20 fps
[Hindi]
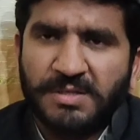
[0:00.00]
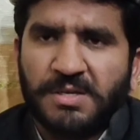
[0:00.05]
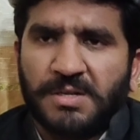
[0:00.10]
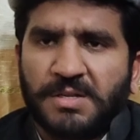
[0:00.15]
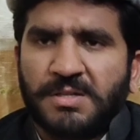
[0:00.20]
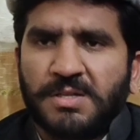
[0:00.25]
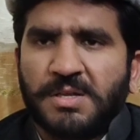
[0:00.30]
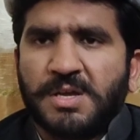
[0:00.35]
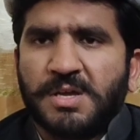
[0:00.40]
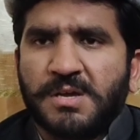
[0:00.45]

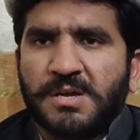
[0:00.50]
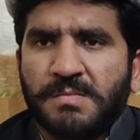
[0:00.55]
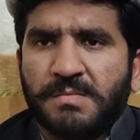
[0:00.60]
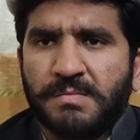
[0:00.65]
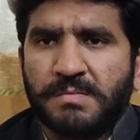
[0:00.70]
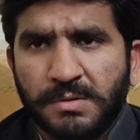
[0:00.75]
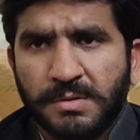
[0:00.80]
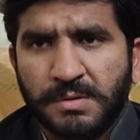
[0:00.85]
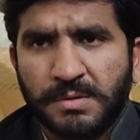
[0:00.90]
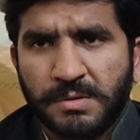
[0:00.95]
करता है
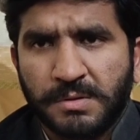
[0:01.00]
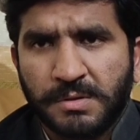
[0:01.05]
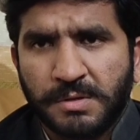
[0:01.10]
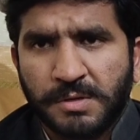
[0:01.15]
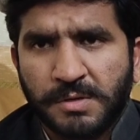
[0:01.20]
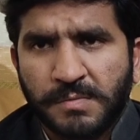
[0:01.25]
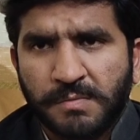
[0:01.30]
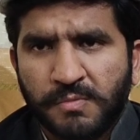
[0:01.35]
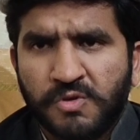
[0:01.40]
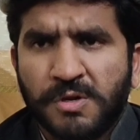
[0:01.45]

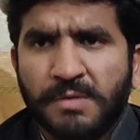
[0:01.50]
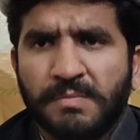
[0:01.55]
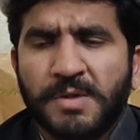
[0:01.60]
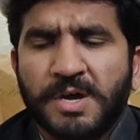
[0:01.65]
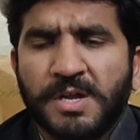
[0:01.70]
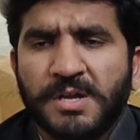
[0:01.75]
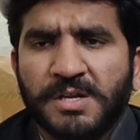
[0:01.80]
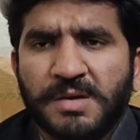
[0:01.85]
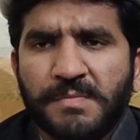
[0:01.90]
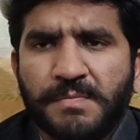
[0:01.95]

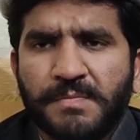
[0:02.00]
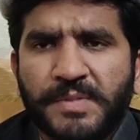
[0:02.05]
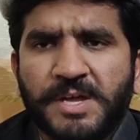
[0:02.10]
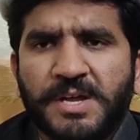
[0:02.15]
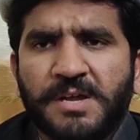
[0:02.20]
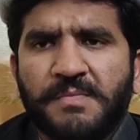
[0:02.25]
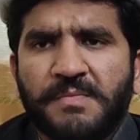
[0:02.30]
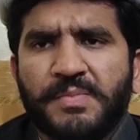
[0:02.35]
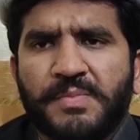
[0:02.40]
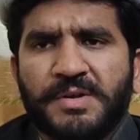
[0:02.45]
मुसलमान का
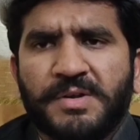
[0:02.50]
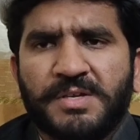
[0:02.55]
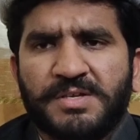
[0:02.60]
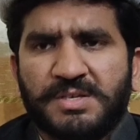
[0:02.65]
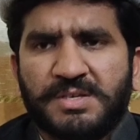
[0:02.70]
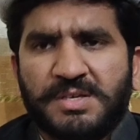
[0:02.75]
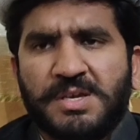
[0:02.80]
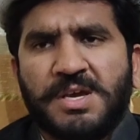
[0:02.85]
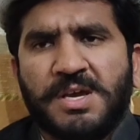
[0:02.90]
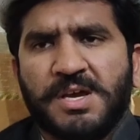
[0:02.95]
पहला परस
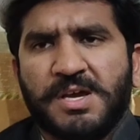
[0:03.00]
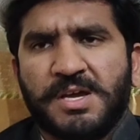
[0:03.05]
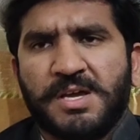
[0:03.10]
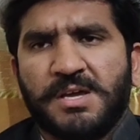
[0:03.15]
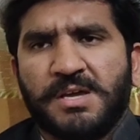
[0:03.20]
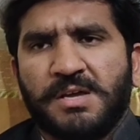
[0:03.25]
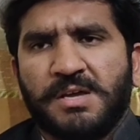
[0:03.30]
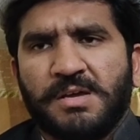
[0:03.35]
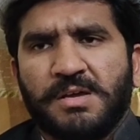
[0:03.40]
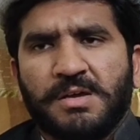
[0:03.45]
क्या है